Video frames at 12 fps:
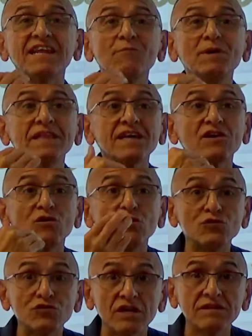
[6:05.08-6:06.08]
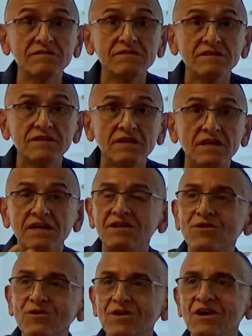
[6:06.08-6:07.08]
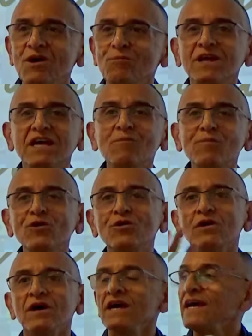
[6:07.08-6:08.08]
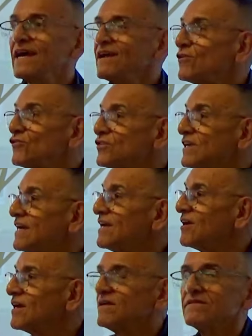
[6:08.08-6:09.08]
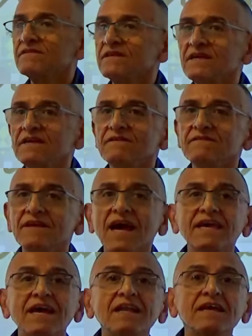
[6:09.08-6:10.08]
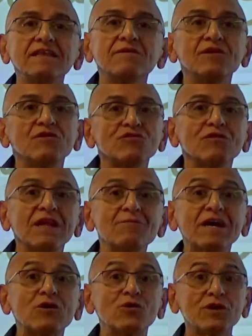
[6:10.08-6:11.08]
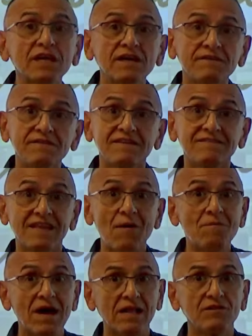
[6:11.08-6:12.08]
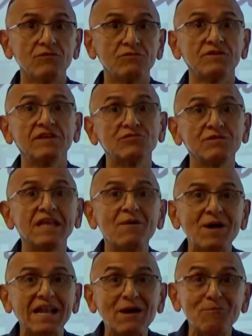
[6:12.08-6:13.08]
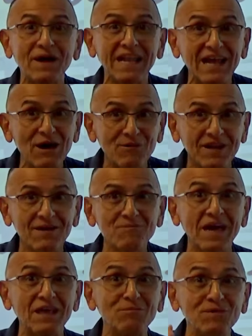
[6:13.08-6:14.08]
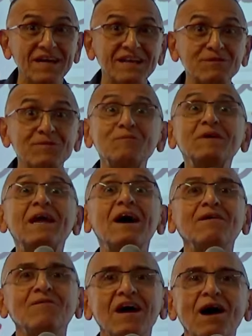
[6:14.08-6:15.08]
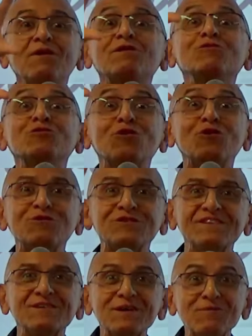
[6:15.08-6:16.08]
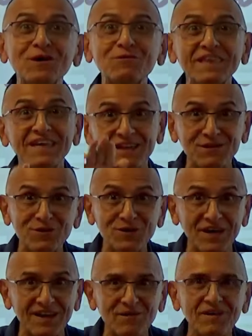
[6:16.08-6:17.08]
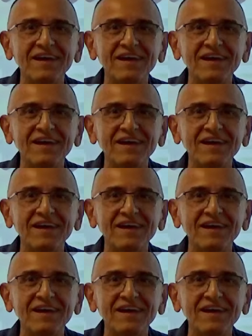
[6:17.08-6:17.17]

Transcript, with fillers: repites cosas, ¿no? Por ejemplo, eh, no sé eh, si, si hay alguien de Venezuela me corrige si está mal, si es una mala palabra, me advierte, me mira, abre tus ojos, entonces yo me doy cuenta que tengo que...